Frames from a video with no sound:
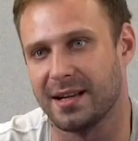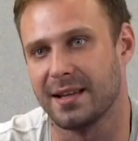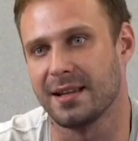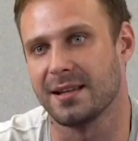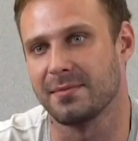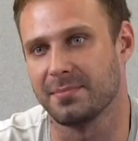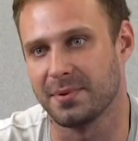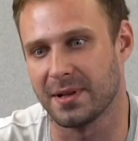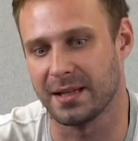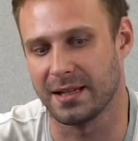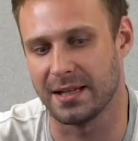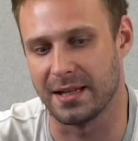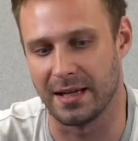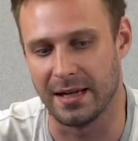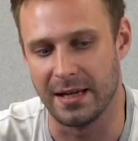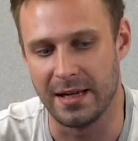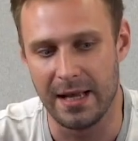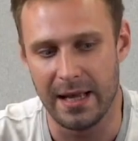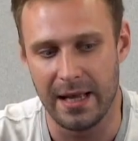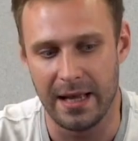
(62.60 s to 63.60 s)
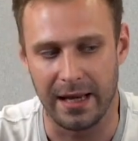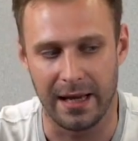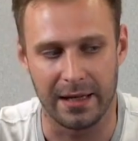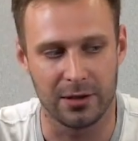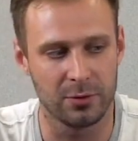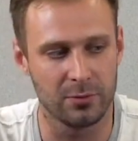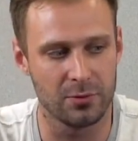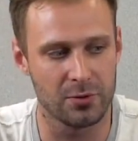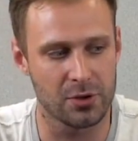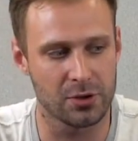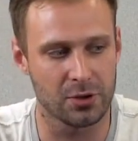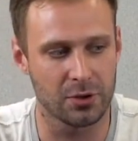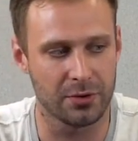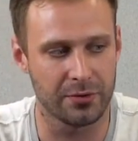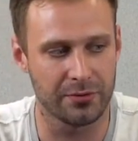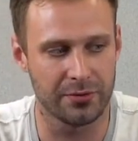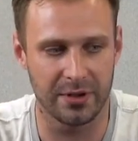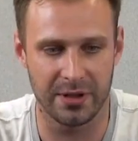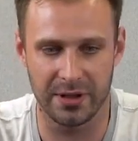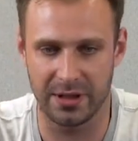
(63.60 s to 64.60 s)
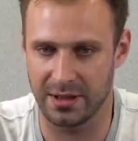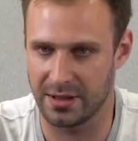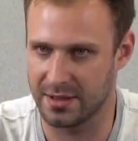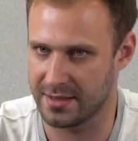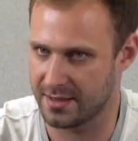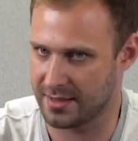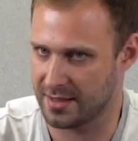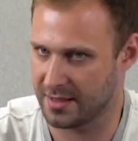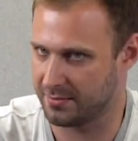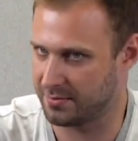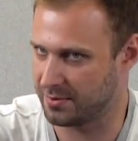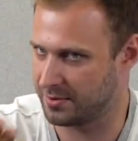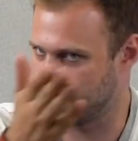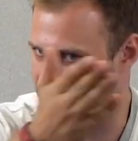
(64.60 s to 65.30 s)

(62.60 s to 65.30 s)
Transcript: крайне неплохие. Я думаю, что вы из как